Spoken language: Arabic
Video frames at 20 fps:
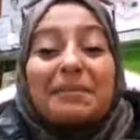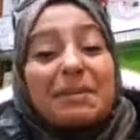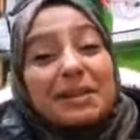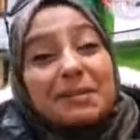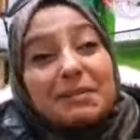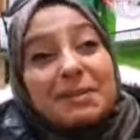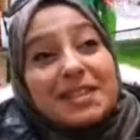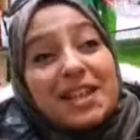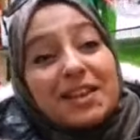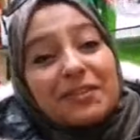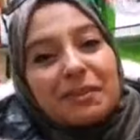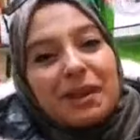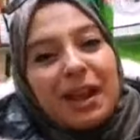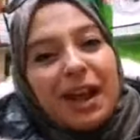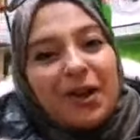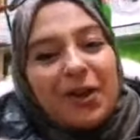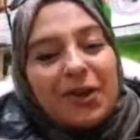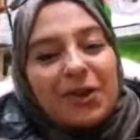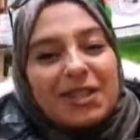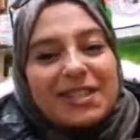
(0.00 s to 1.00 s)
البرد بزاف
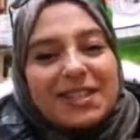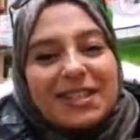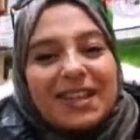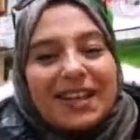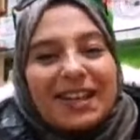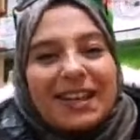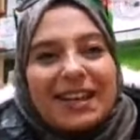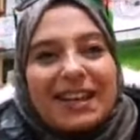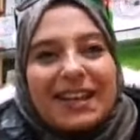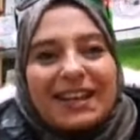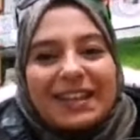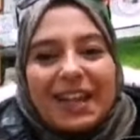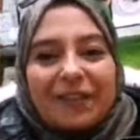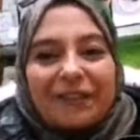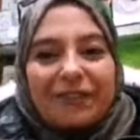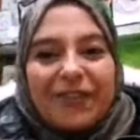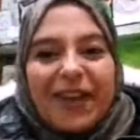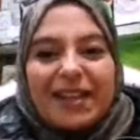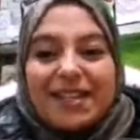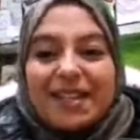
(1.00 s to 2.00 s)
بالاخص آه، حنا
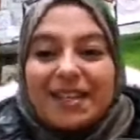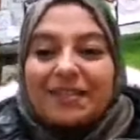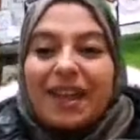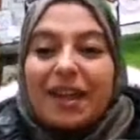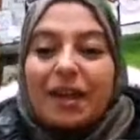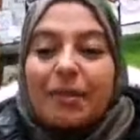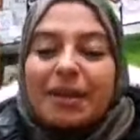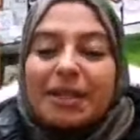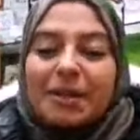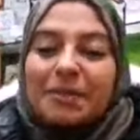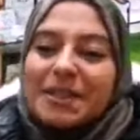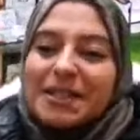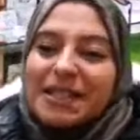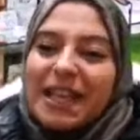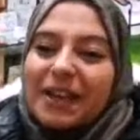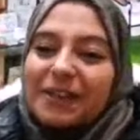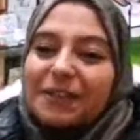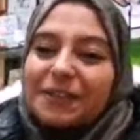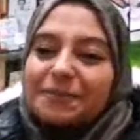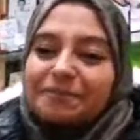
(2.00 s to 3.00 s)
فاس عندنا البرد
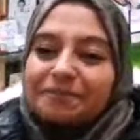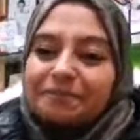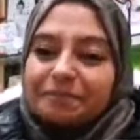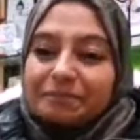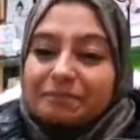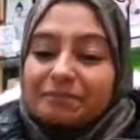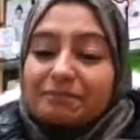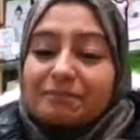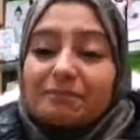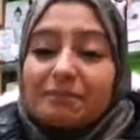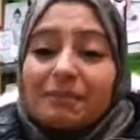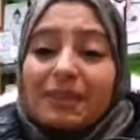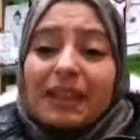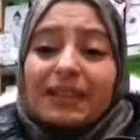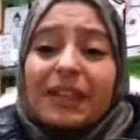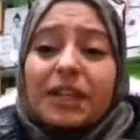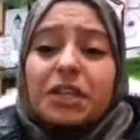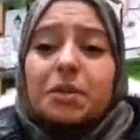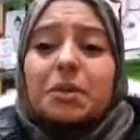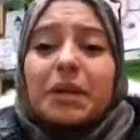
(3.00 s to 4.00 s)
بزاف
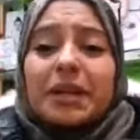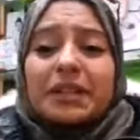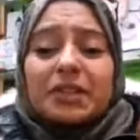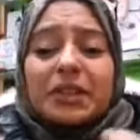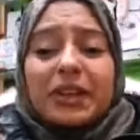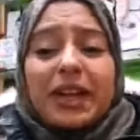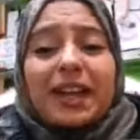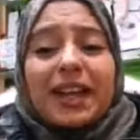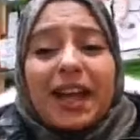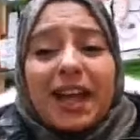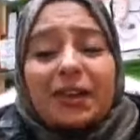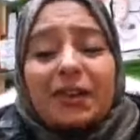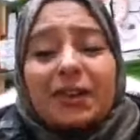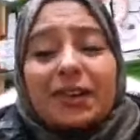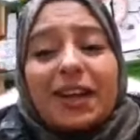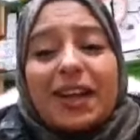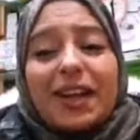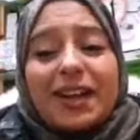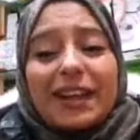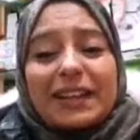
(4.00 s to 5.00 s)
داكشي بقيت ملي كنلقى
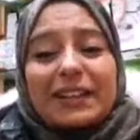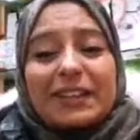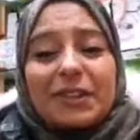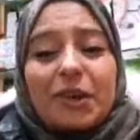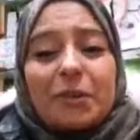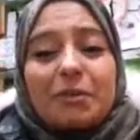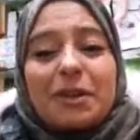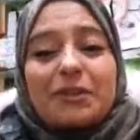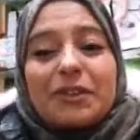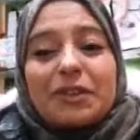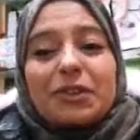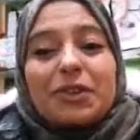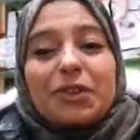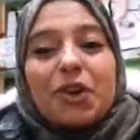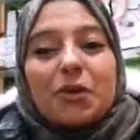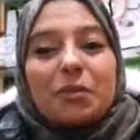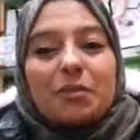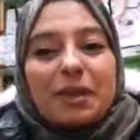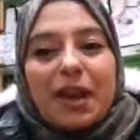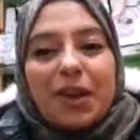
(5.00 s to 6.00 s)
كندير لكم لي
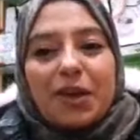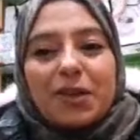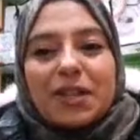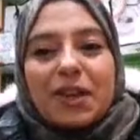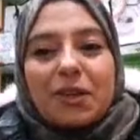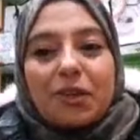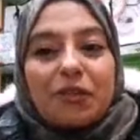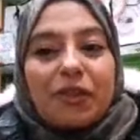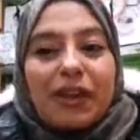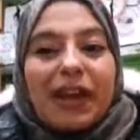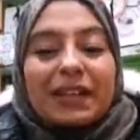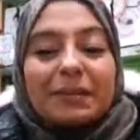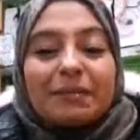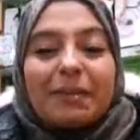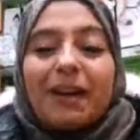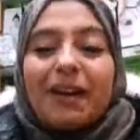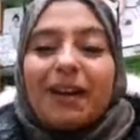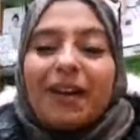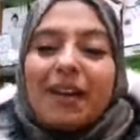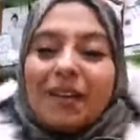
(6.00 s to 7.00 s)
فيديو بالاخص كنكون في
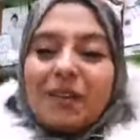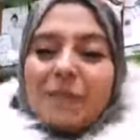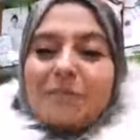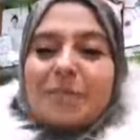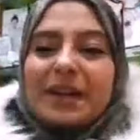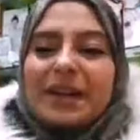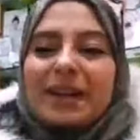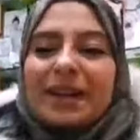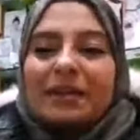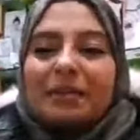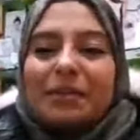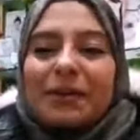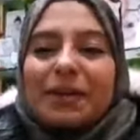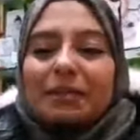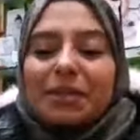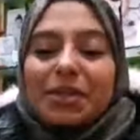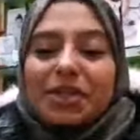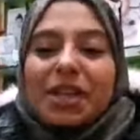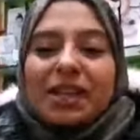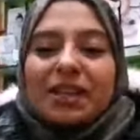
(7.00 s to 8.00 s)
الخدمه
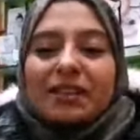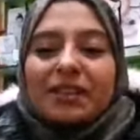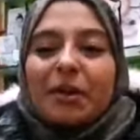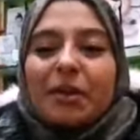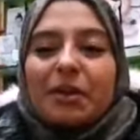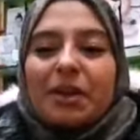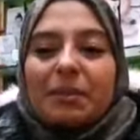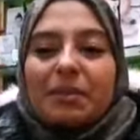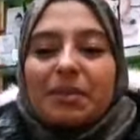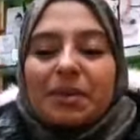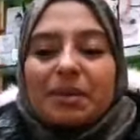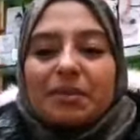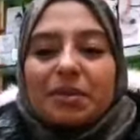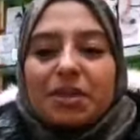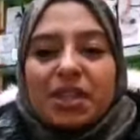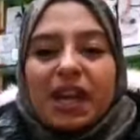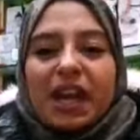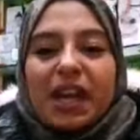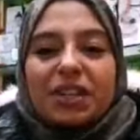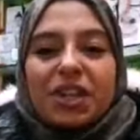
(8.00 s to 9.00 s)
بالجاكيطه ولا
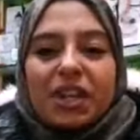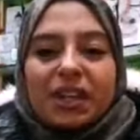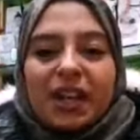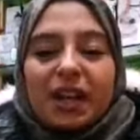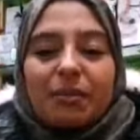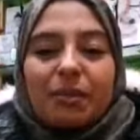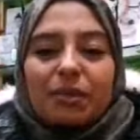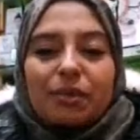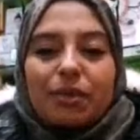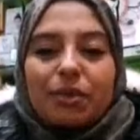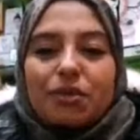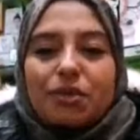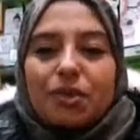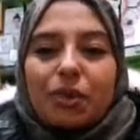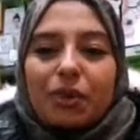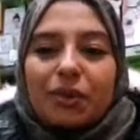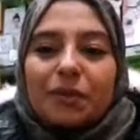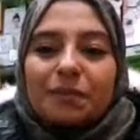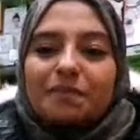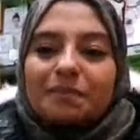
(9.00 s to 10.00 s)
بشي حاجه كمونطو
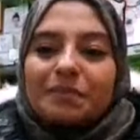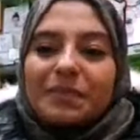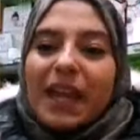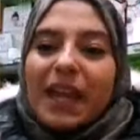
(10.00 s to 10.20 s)
سخون